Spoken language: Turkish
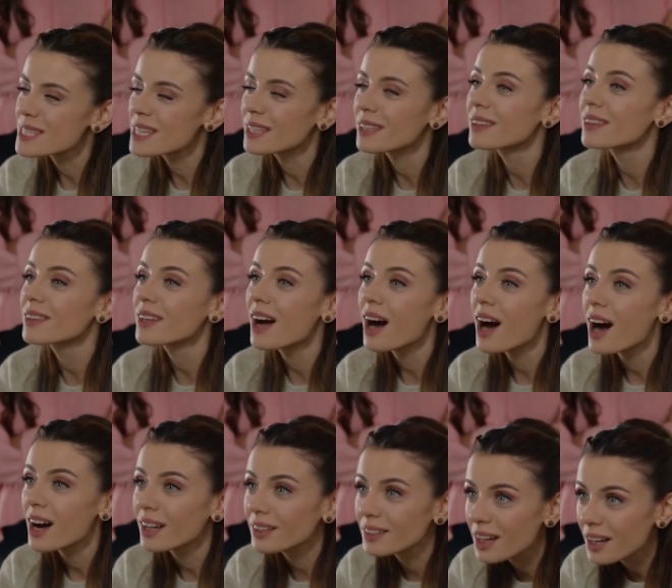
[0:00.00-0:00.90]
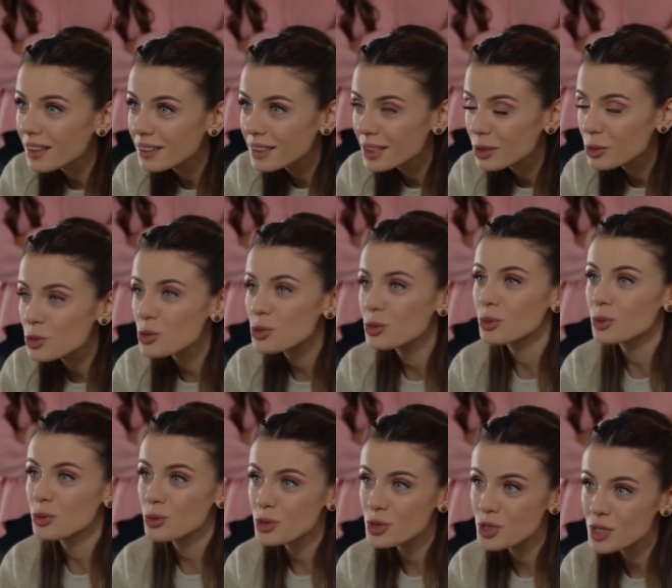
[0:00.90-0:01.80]
Senin hata diye
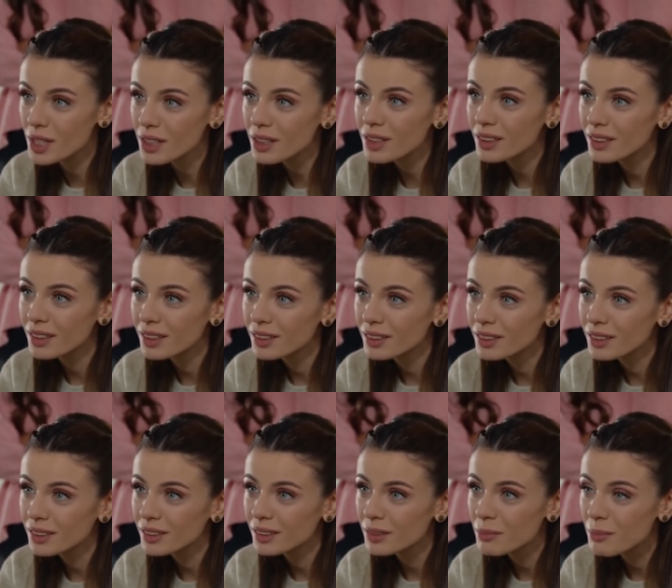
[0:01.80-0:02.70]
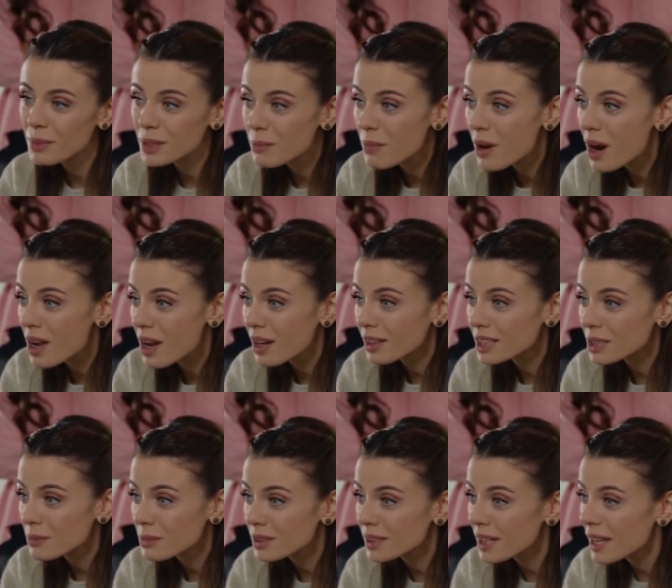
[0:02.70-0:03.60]
düşündüğün şey benim
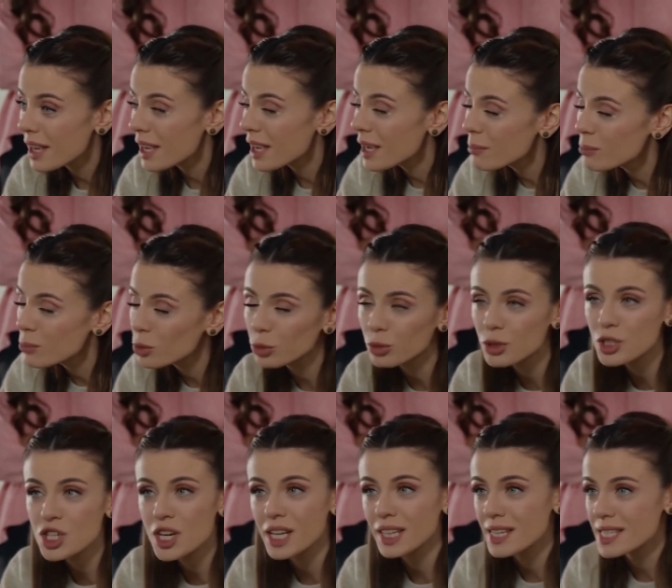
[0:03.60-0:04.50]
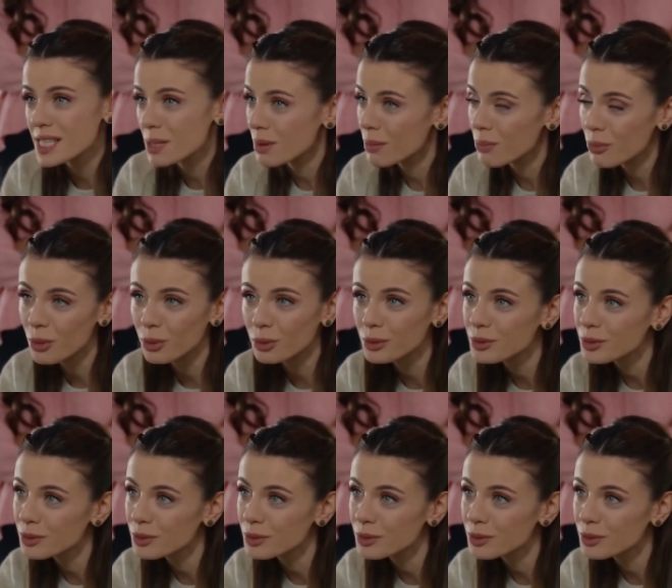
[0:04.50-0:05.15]
hayatımın en mutlu şeyine sebep